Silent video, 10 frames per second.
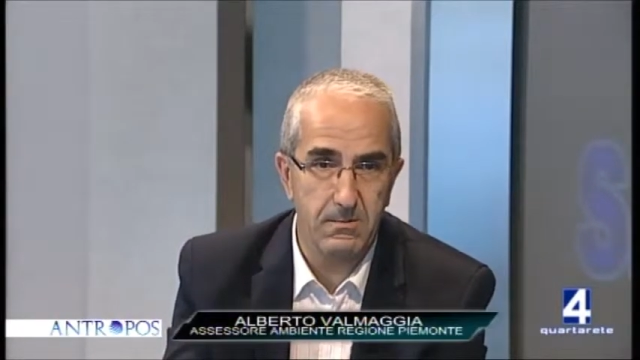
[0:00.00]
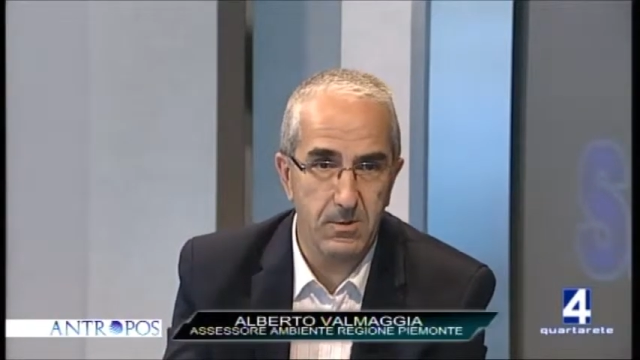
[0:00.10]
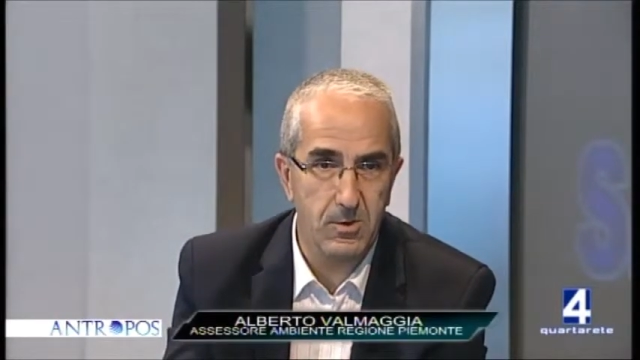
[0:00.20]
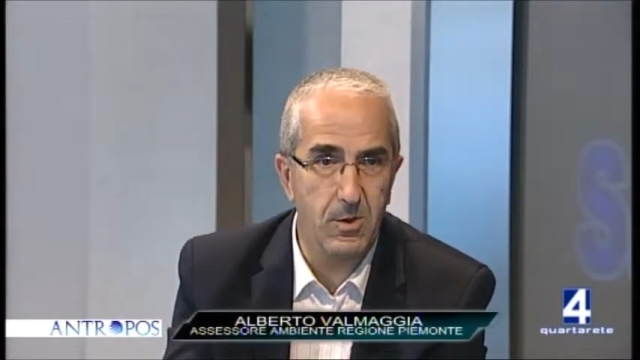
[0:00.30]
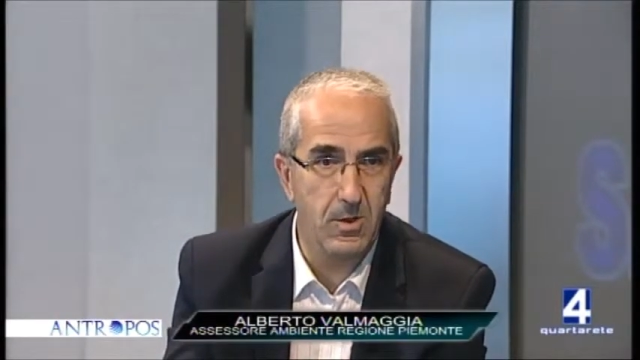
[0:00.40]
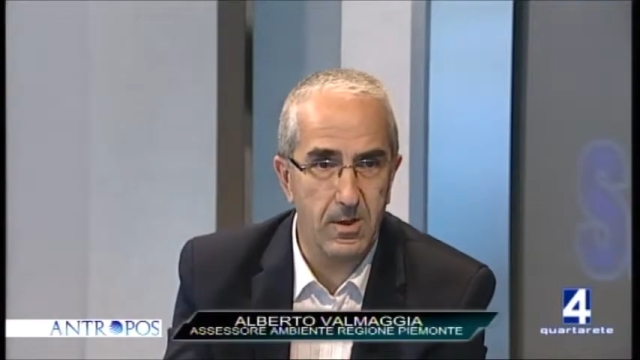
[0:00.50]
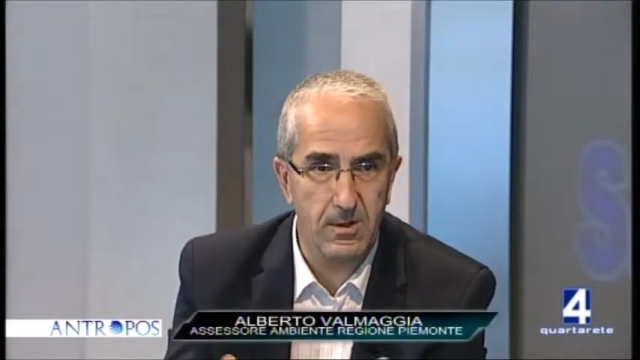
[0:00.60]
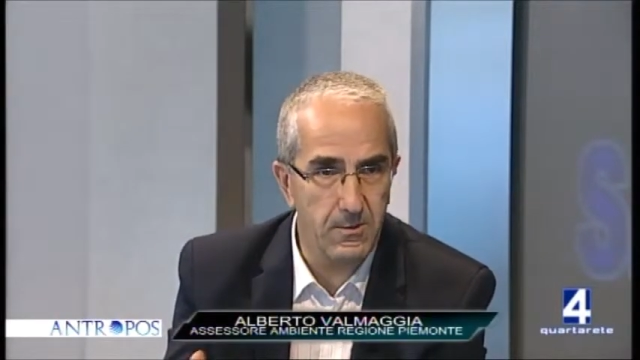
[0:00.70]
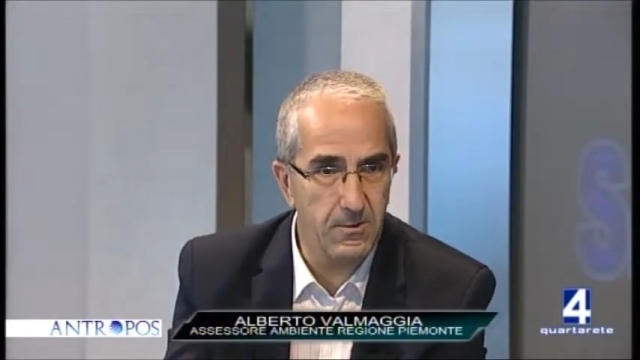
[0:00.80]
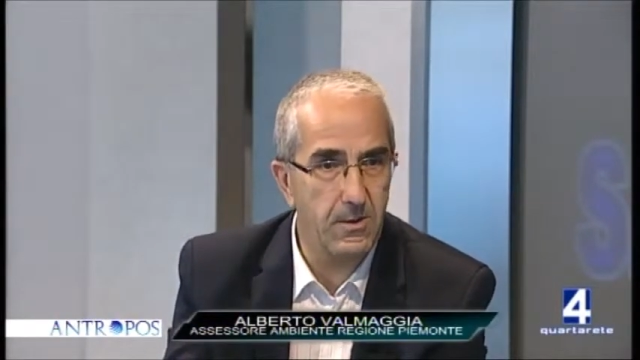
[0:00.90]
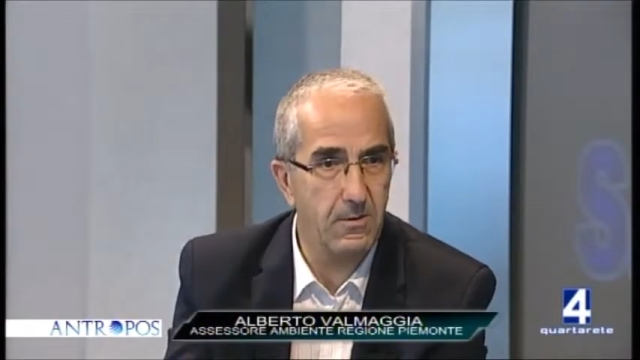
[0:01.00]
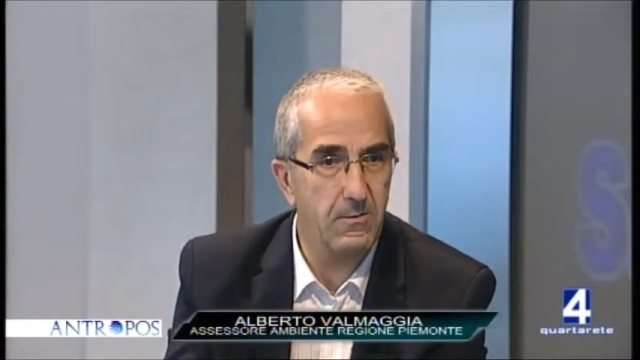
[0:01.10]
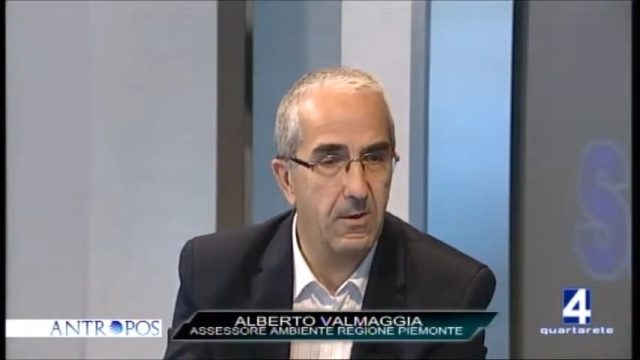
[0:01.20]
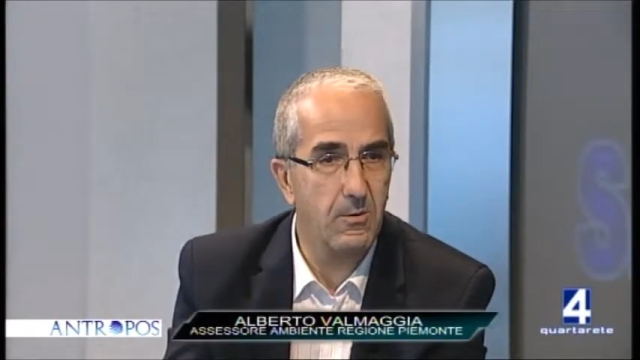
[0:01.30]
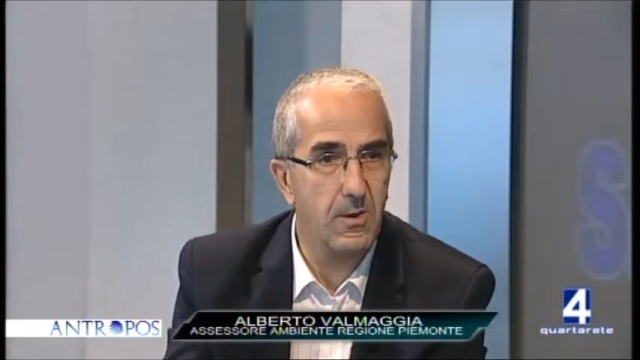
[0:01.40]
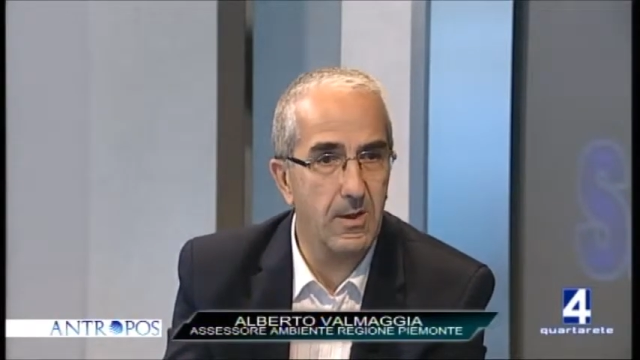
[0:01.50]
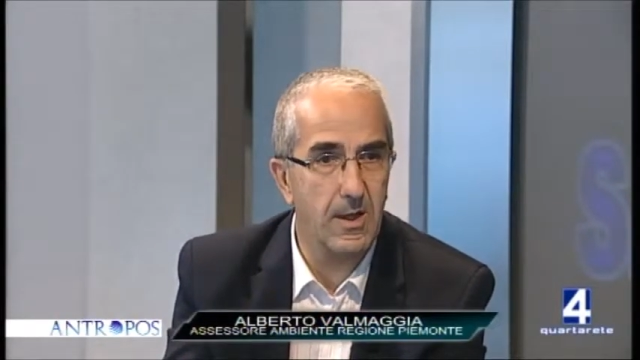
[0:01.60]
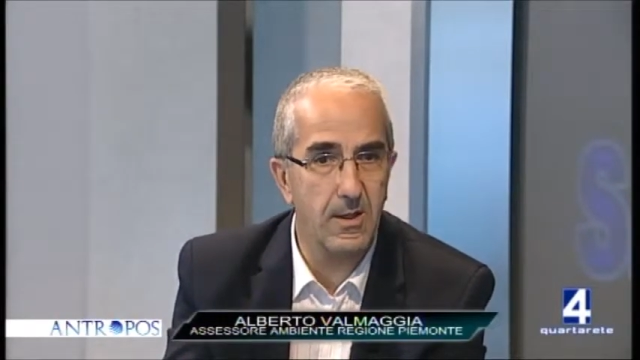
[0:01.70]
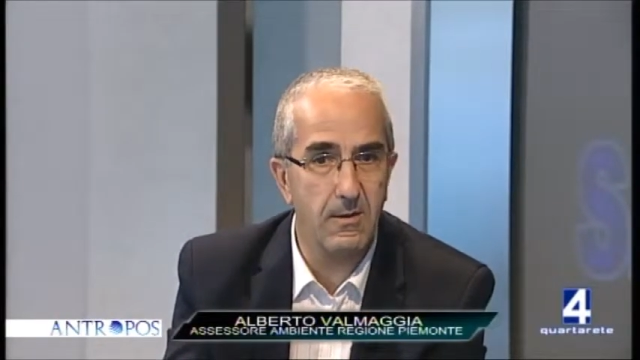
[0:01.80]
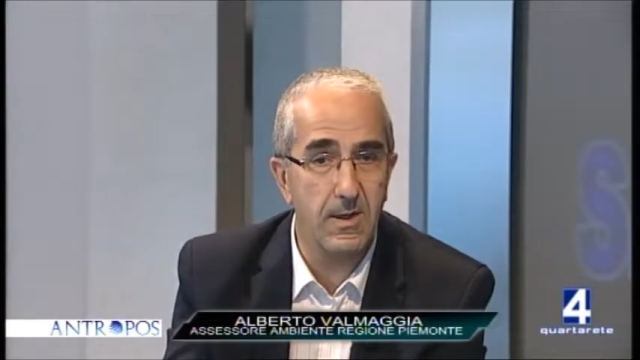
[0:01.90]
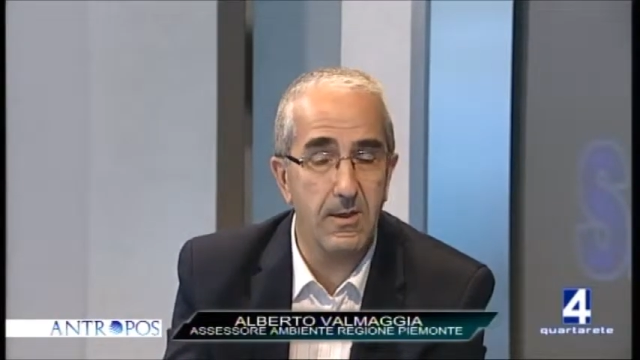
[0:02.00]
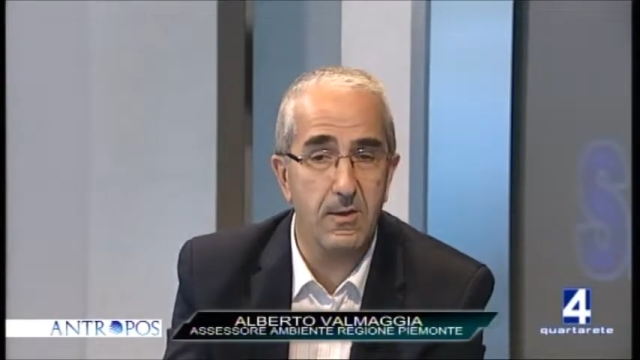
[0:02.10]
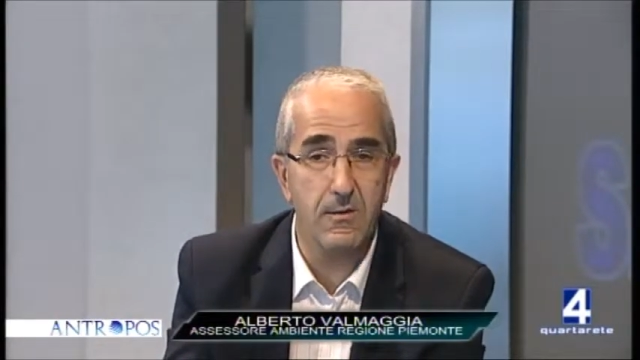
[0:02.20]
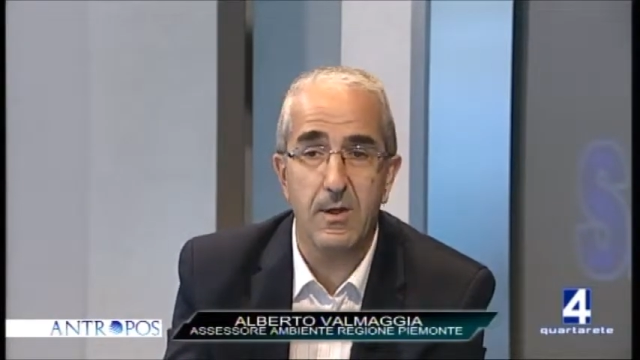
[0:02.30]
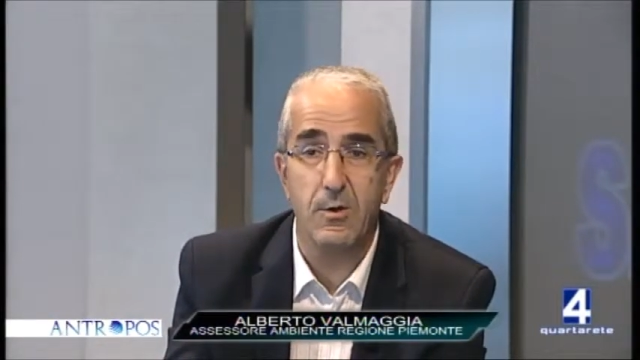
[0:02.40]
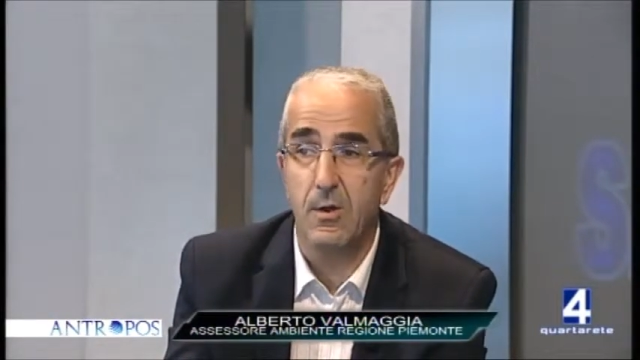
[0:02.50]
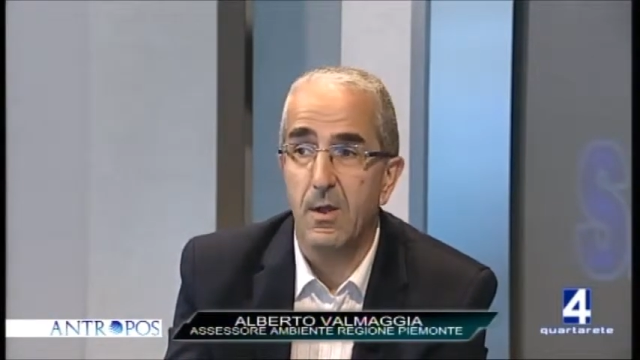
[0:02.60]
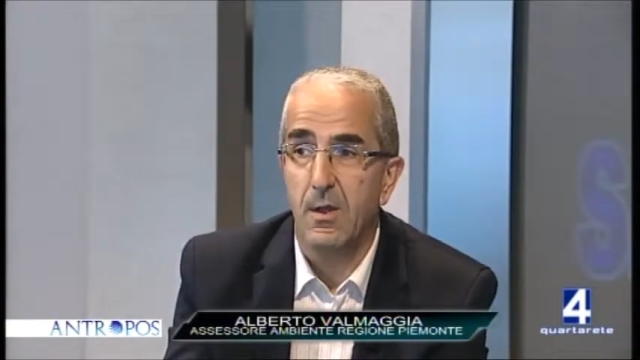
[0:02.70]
storico, 150 anni di vita, dove hanno